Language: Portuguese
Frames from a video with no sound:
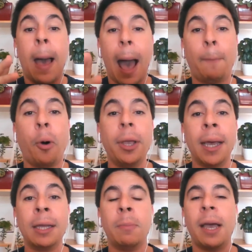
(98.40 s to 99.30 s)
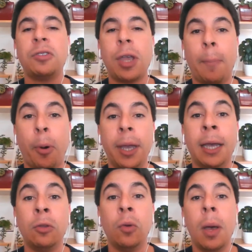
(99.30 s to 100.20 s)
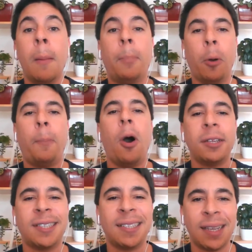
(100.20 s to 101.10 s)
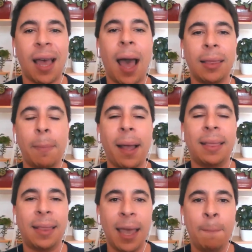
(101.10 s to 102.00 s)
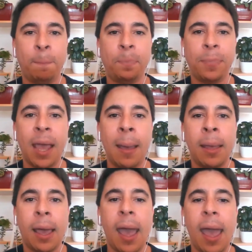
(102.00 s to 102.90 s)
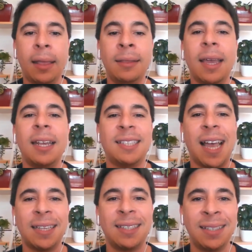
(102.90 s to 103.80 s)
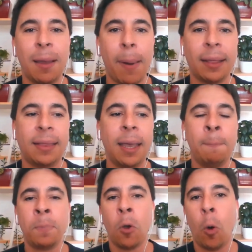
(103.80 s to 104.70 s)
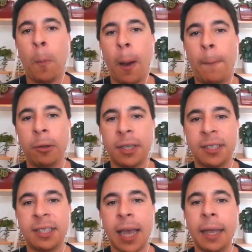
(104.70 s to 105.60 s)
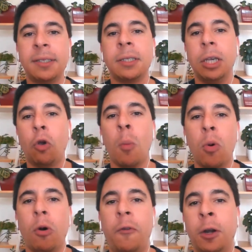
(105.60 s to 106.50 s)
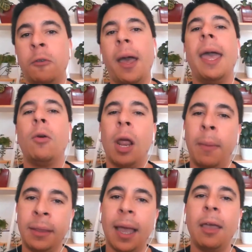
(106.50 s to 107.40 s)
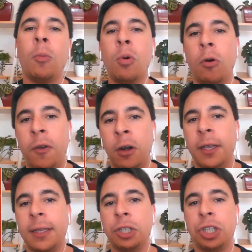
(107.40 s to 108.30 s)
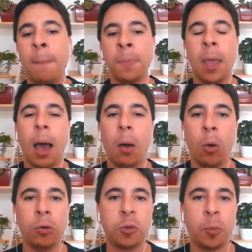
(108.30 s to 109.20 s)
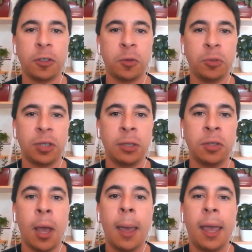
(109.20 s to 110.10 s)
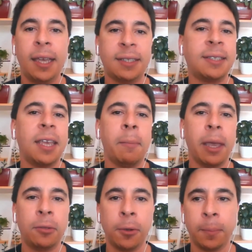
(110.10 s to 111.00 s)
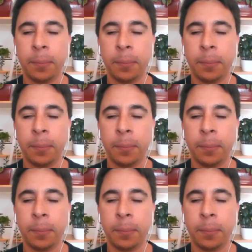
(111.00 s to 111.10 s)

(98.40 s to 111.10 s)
apoiando, e mais do que apoiando, propostas a debater, né? É, interessadas em debater o papel desses sites e como o governo vai regulamentar e como o governo vai taxar ao longo dos próximos anos esse segmento.